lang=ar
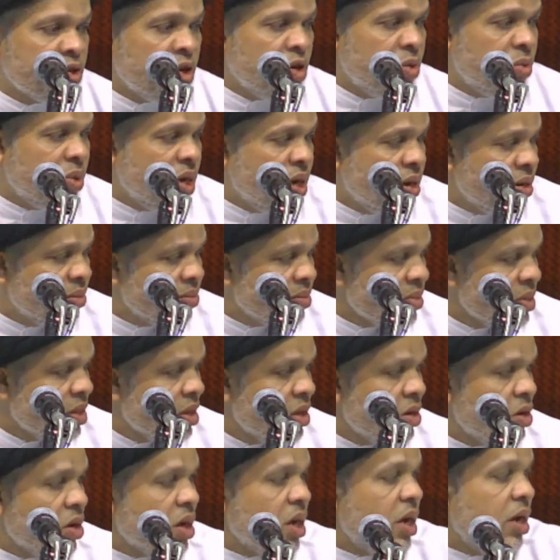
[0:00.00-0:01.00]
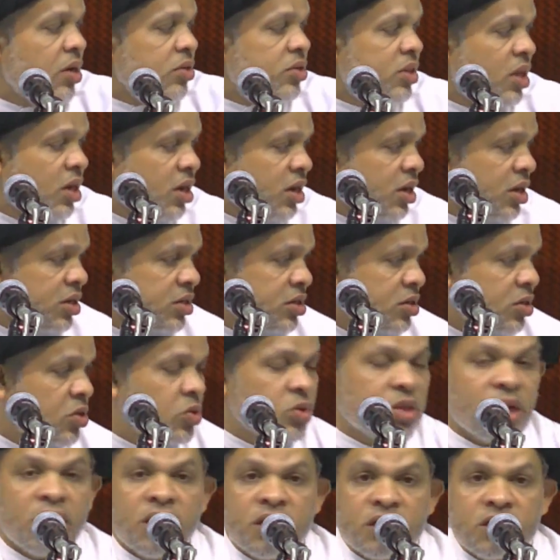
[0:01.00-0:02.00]
امها راح طرش
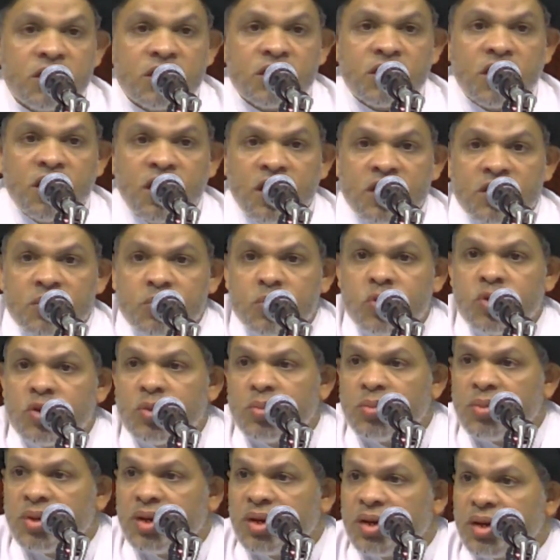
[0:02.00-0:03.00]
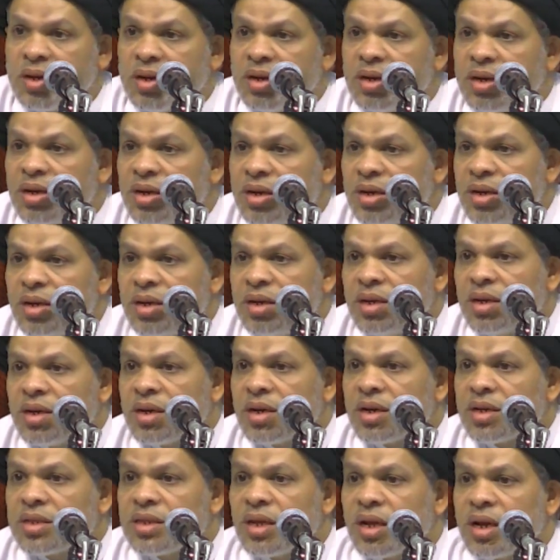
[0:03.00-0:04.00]
ثالثه طلعت مو امه
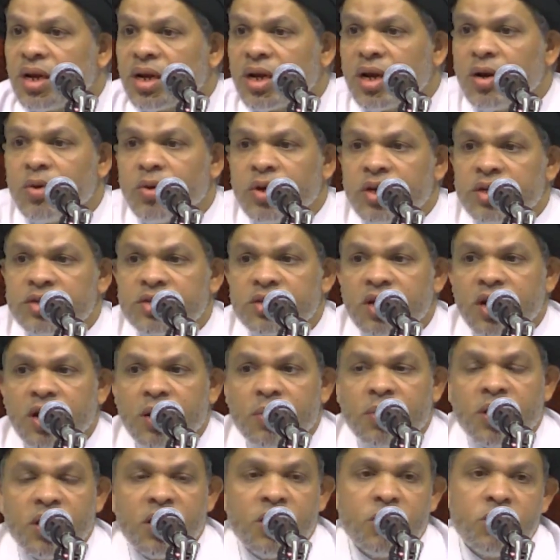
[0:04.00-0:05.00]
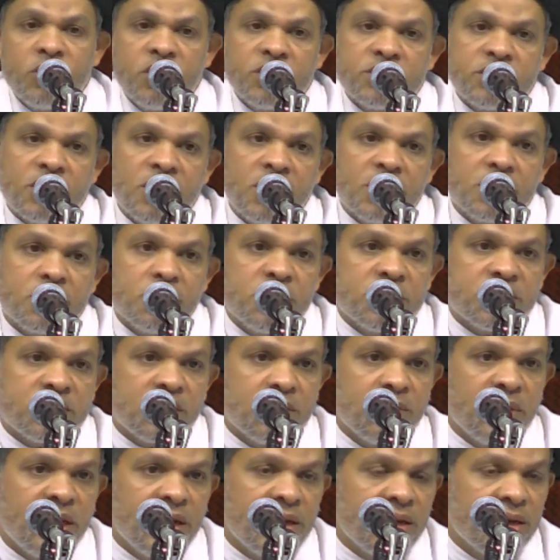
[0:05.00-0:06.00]
اخترقوا حسابها ونزلت
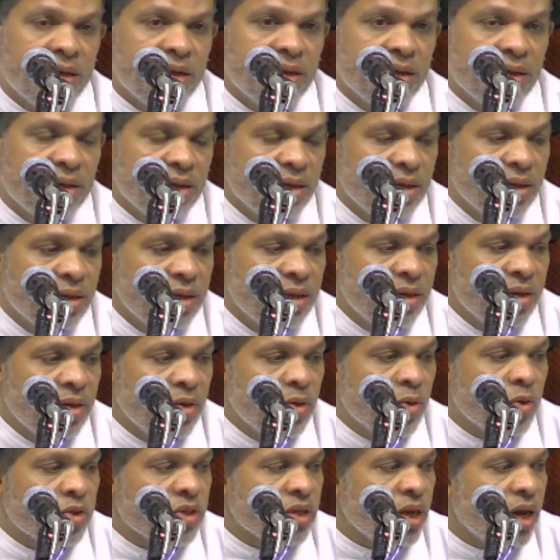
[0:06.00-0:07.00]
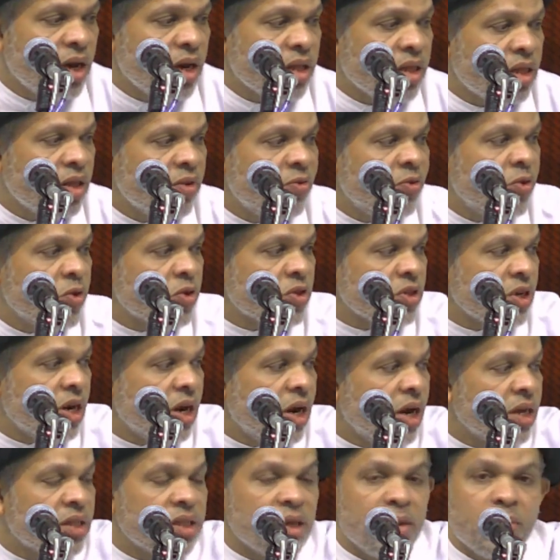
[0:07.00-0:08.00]
باسمها وصارت الفلوس
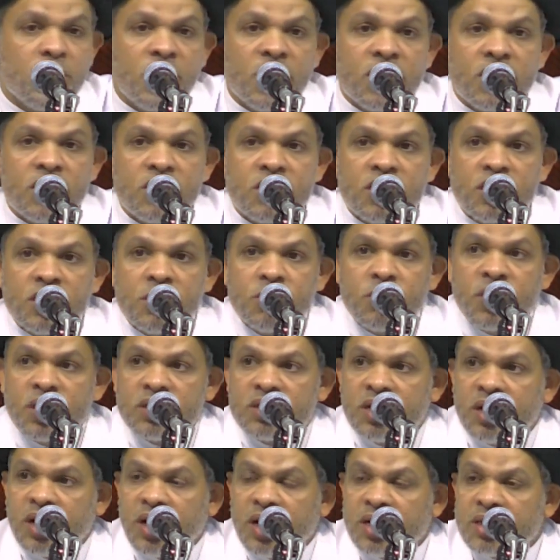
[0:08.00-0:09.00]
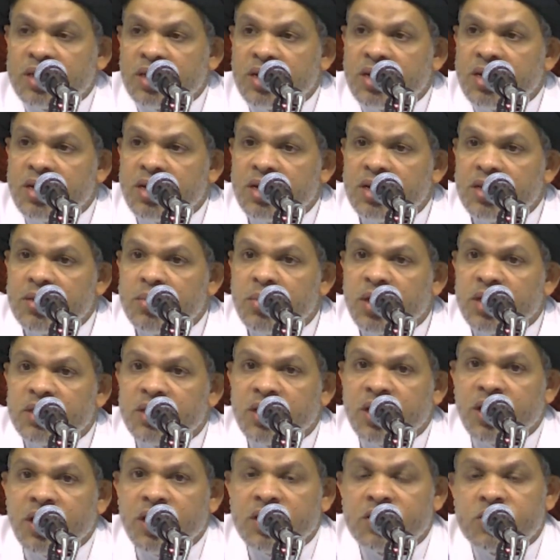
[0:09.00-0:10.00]
راحت المغرب ما راحت الهند ما
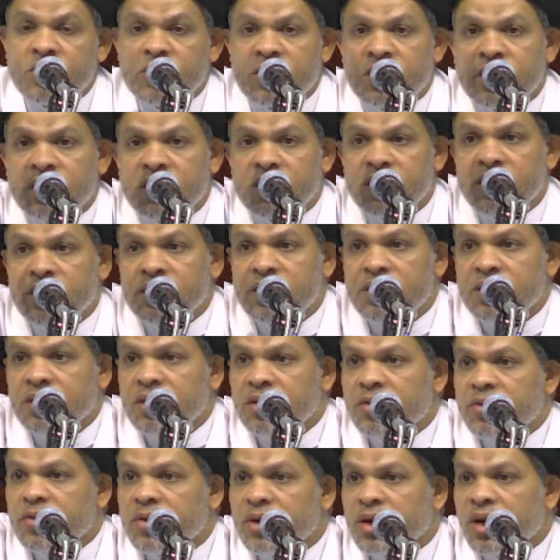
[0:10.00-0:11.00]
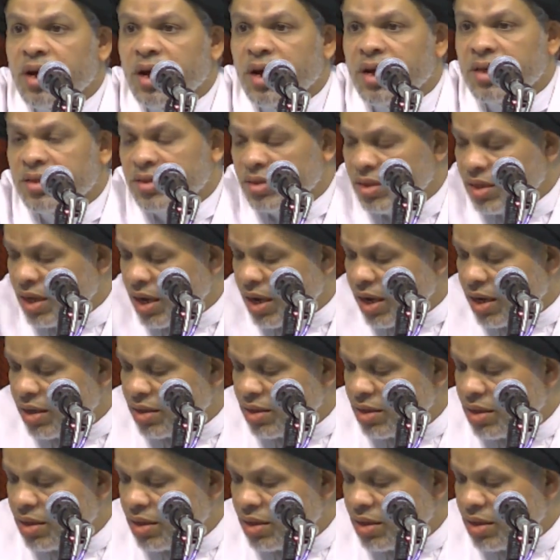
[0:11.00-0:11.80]
راحت وين راحت ضاعت